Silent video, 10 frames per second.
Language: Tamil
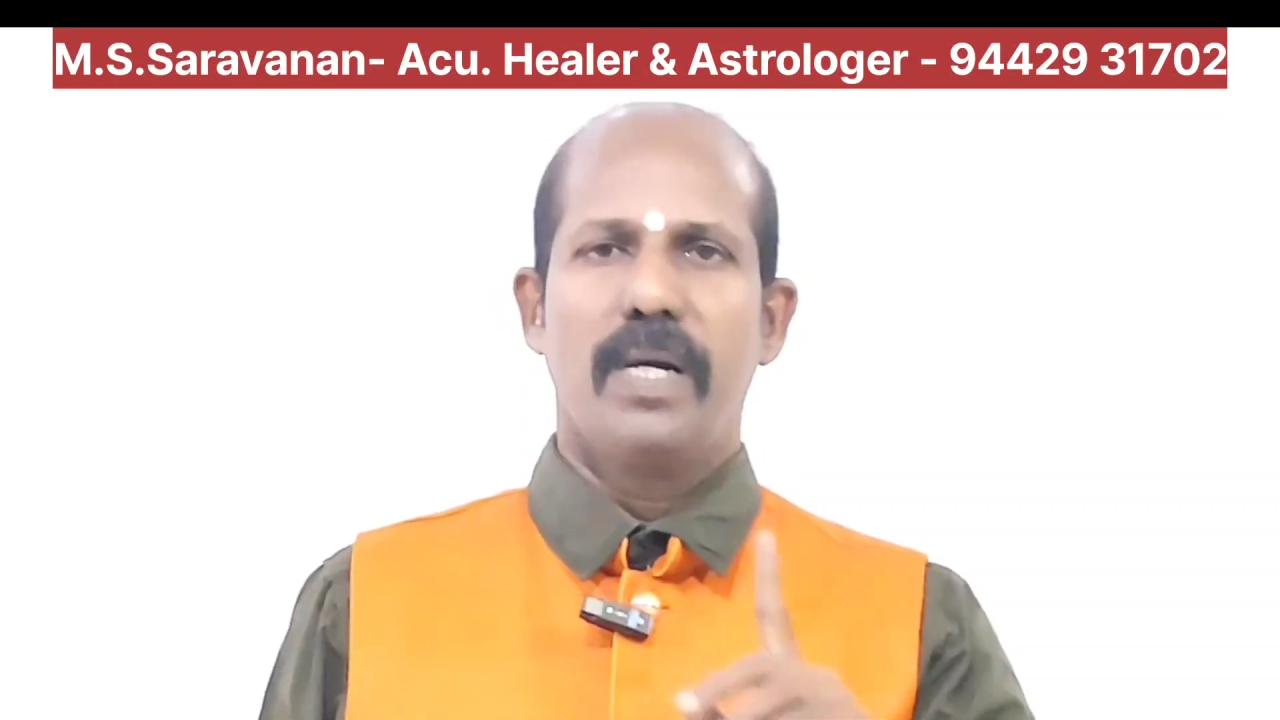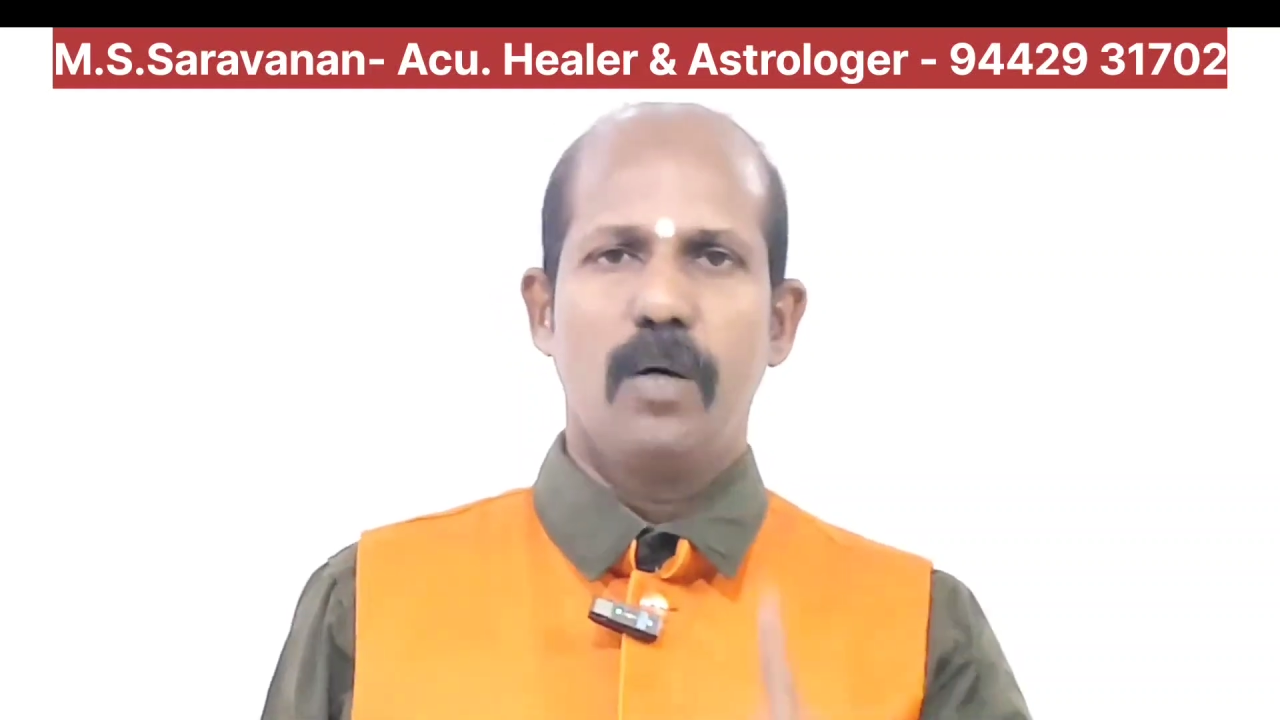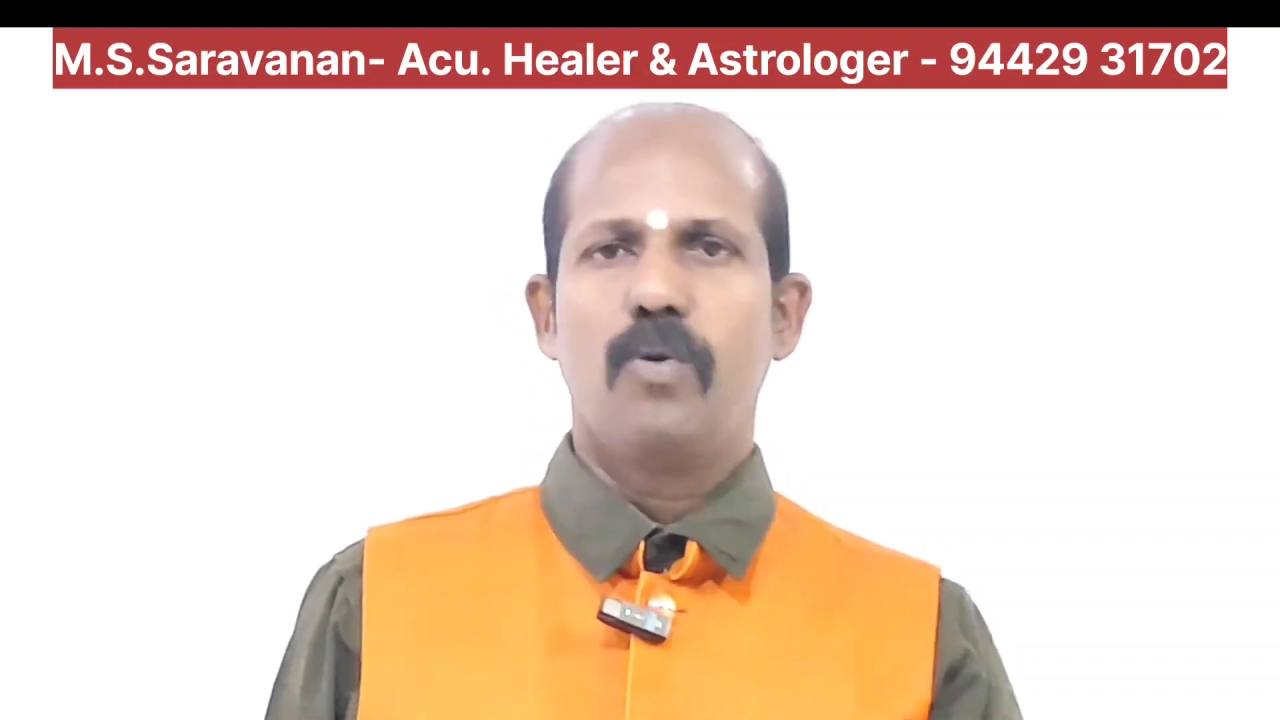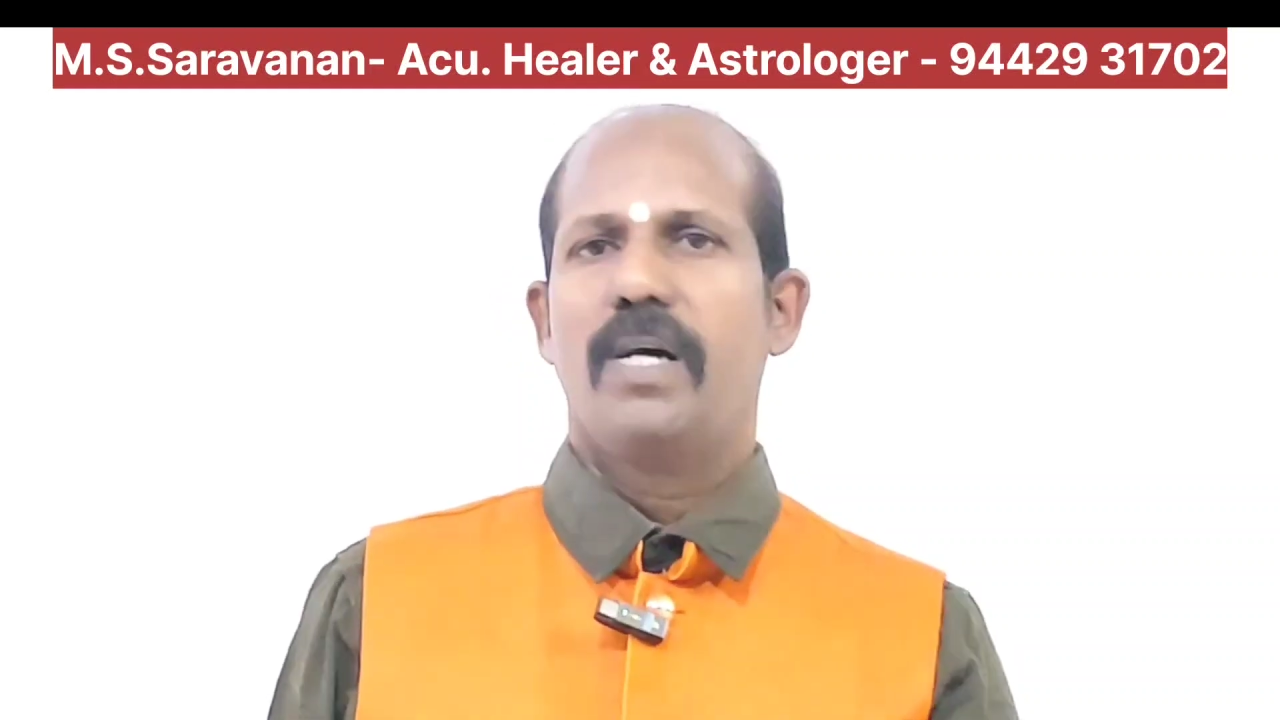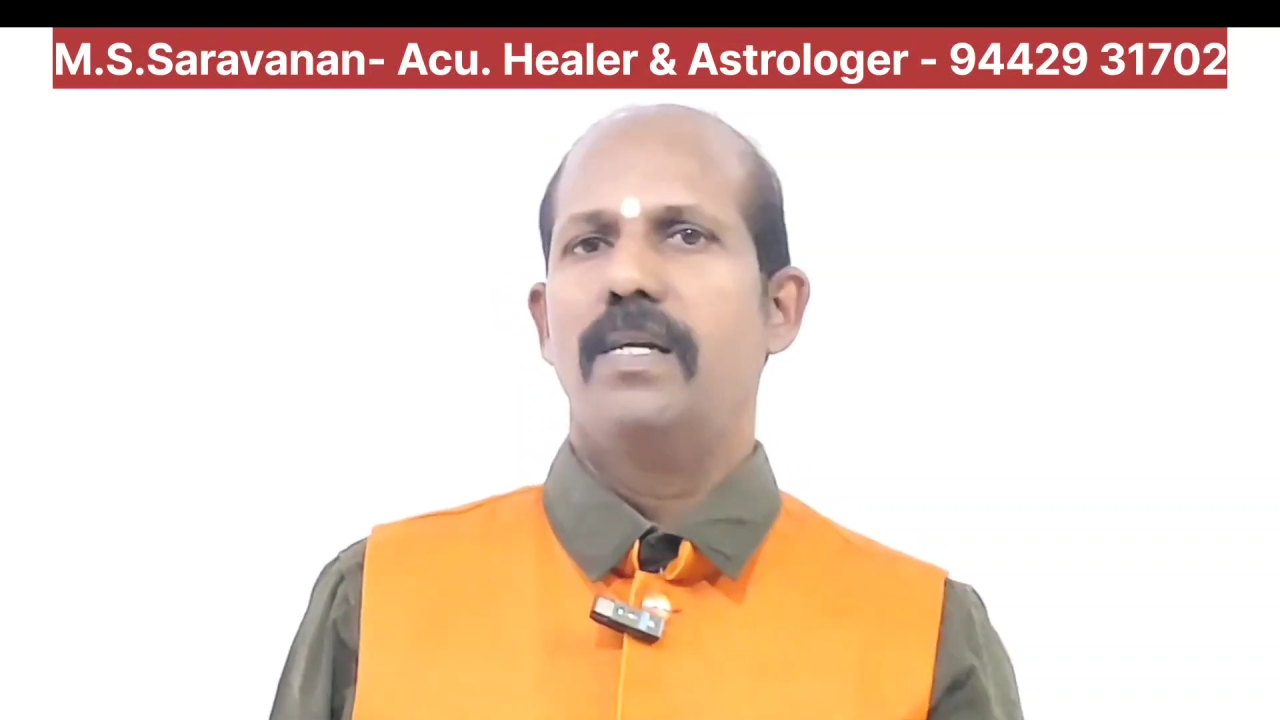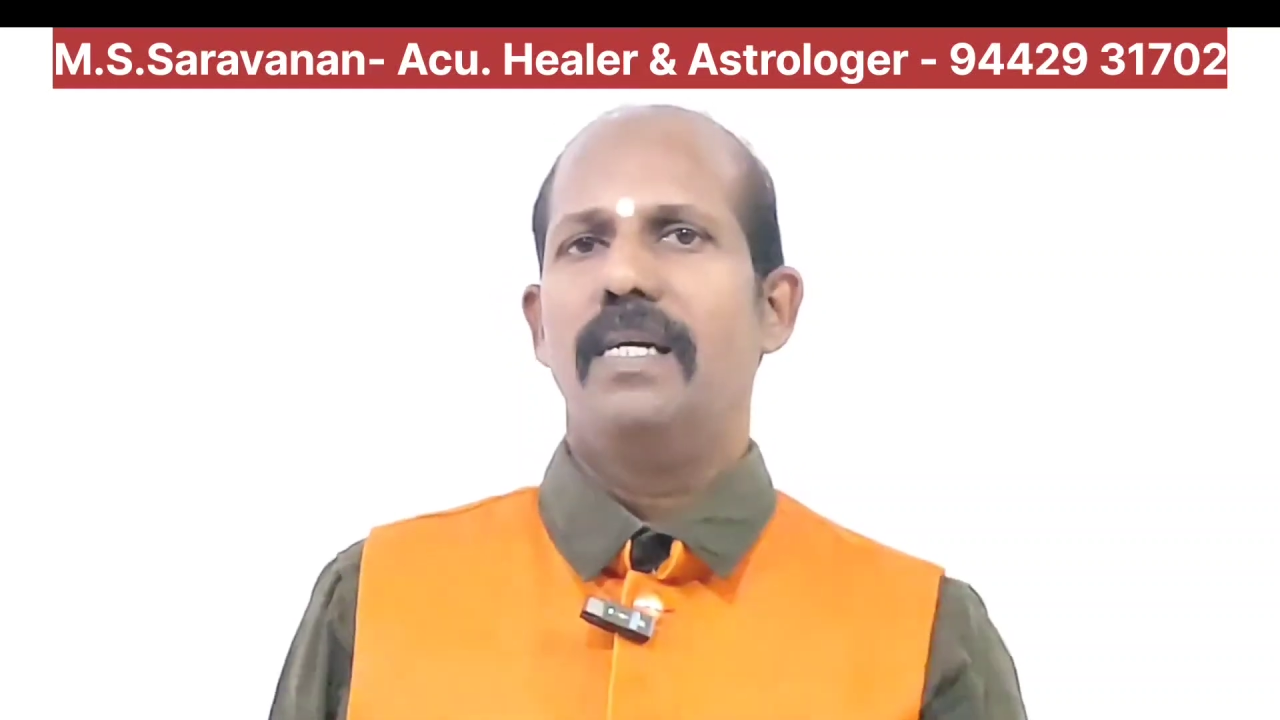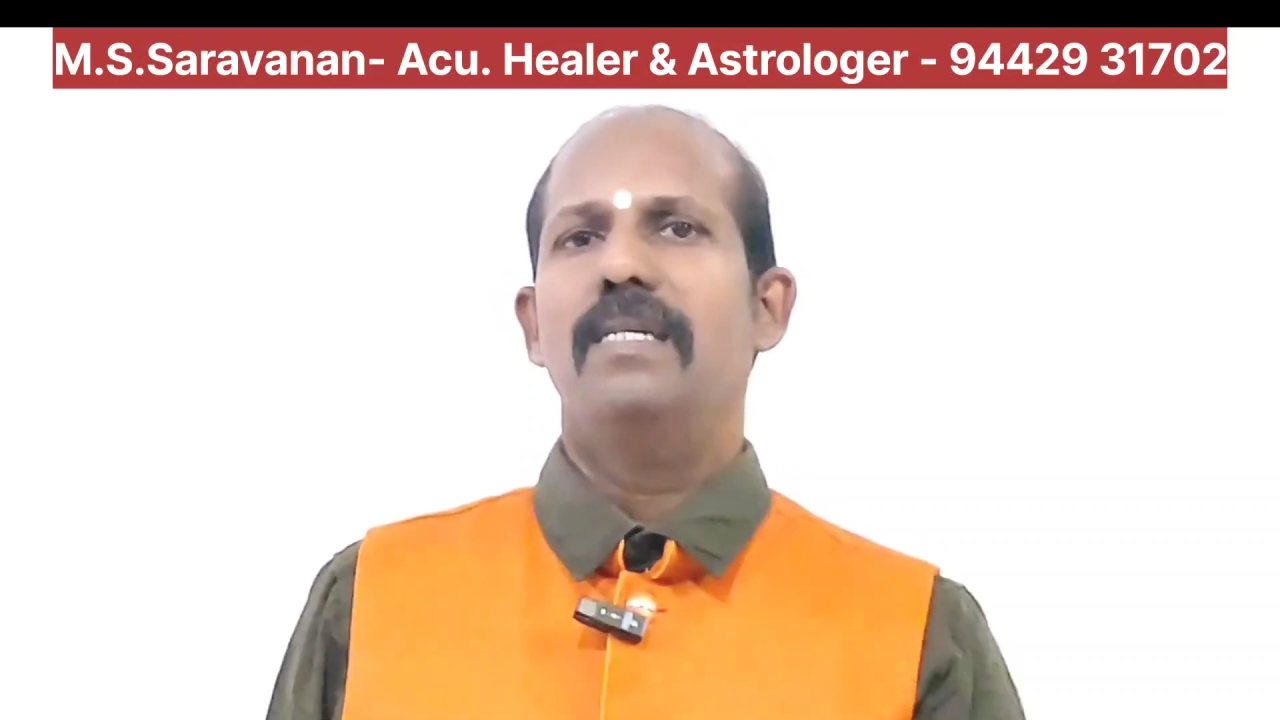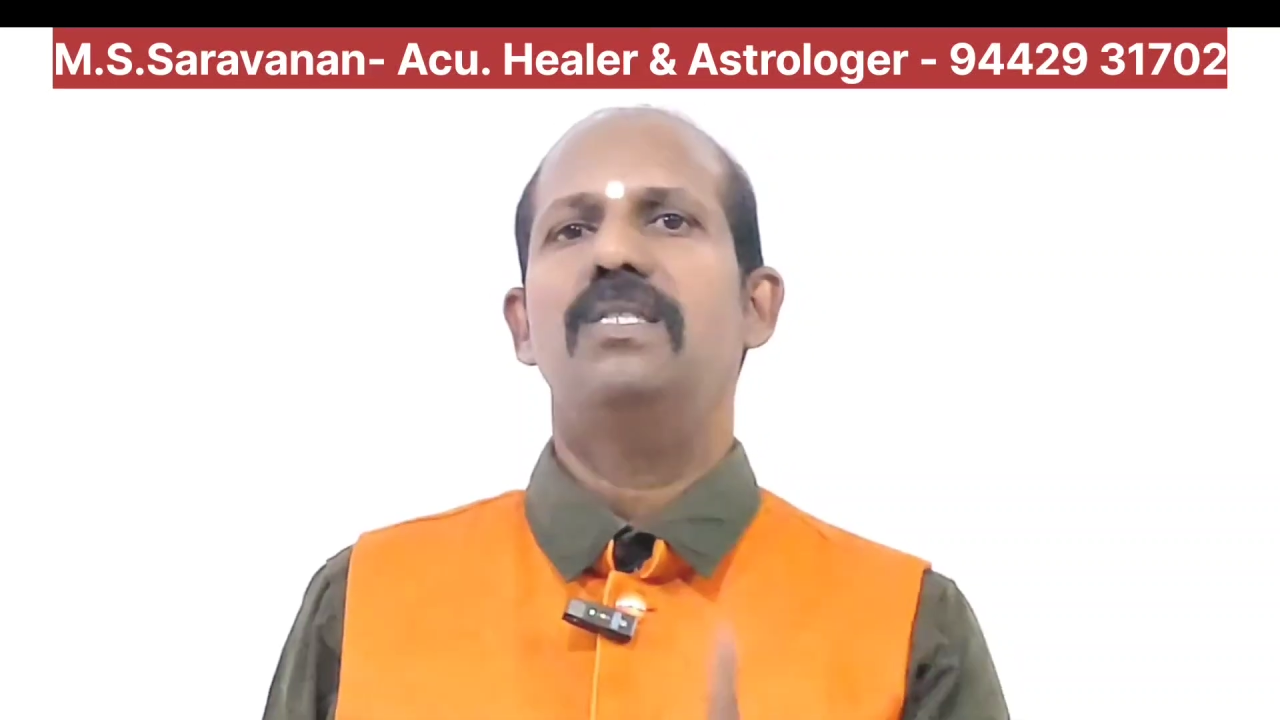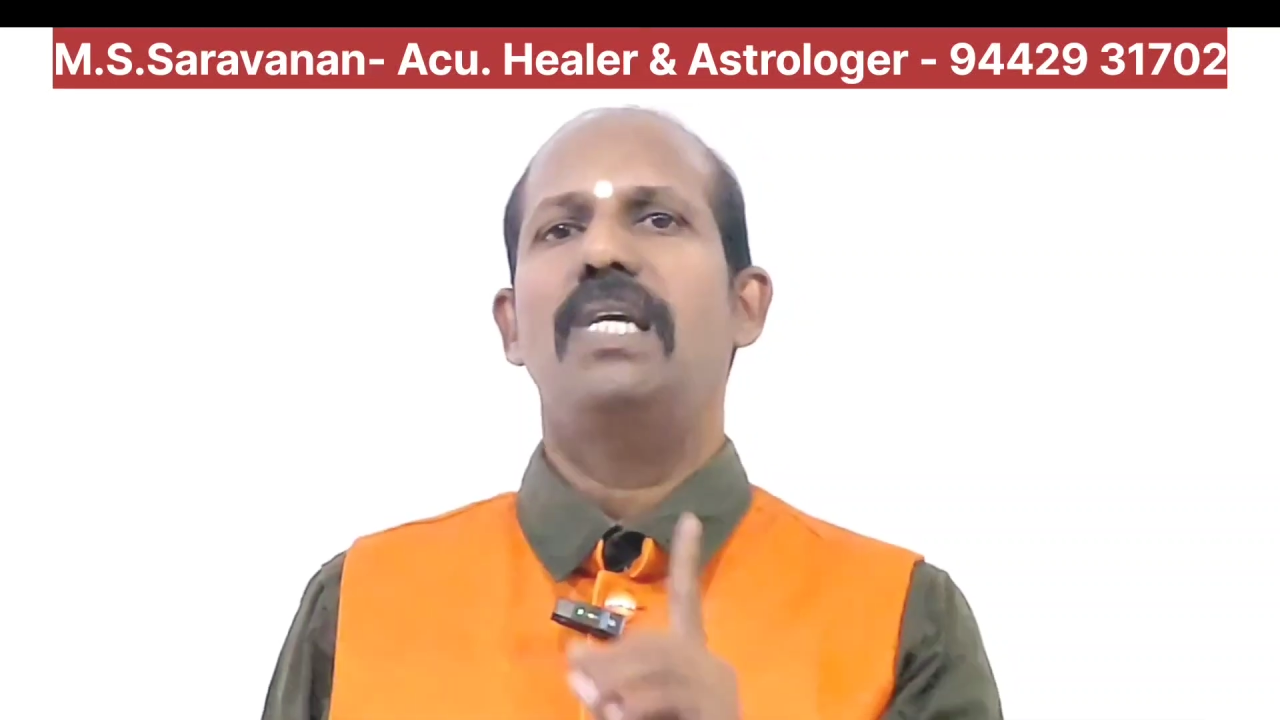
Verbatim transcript: பண்ணக்கூடாதுங்க